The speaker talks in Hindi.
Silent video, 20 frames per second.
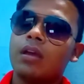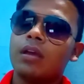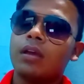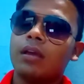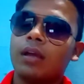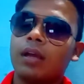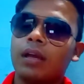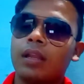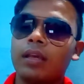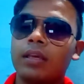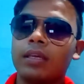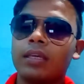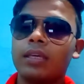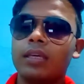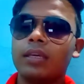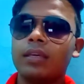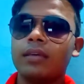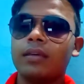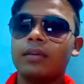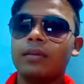हालांकि
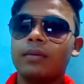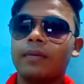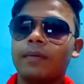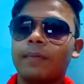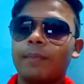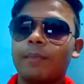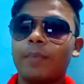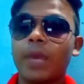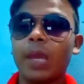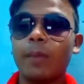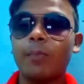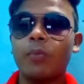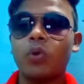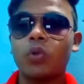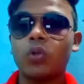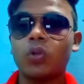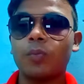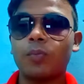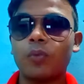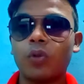मैं
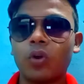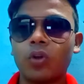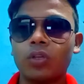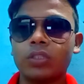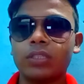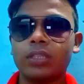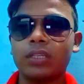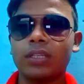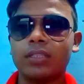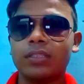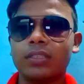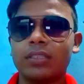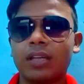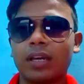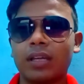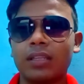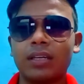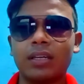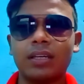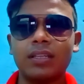मोटो ब्लॉग से
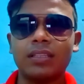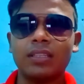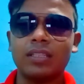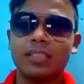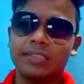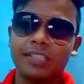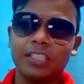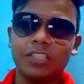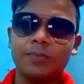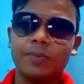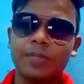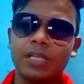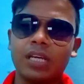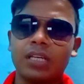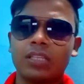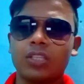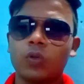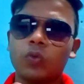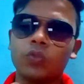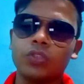ज़्यादा दिलचस्पी
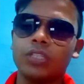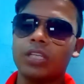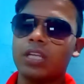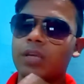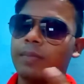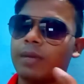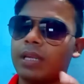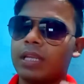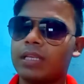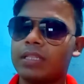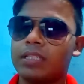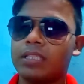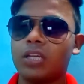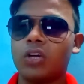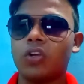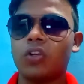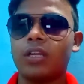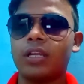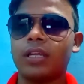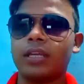रखता हूँ इसलिए मैंने इसे
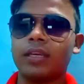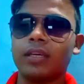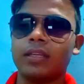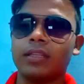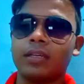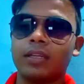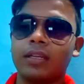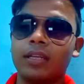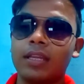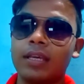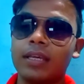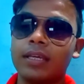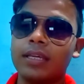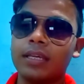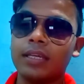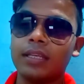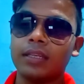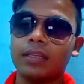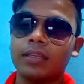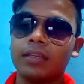ऑर्डर किया था
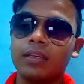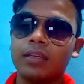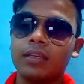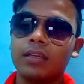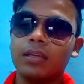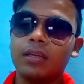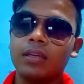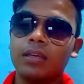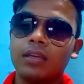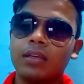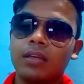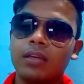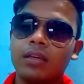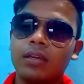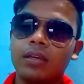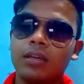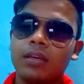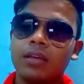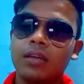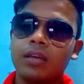लेकिन
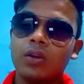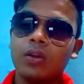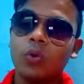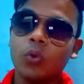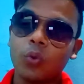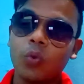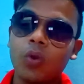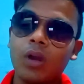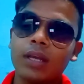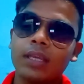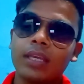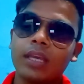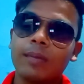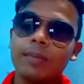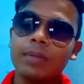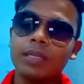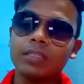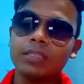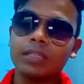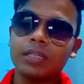हुआ क्या
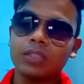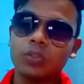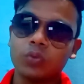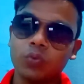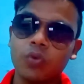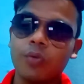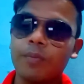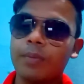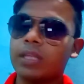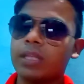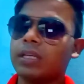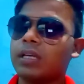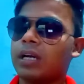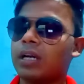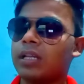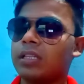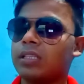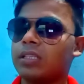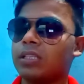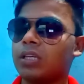मेरे साथ वो मैं
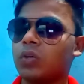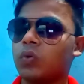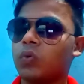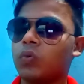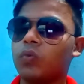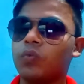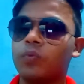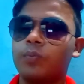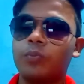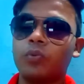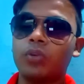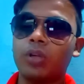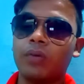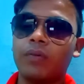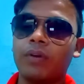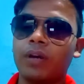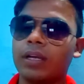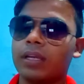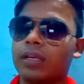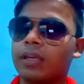दिखा देता हूँ पूरा
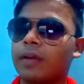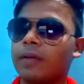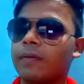वाक्य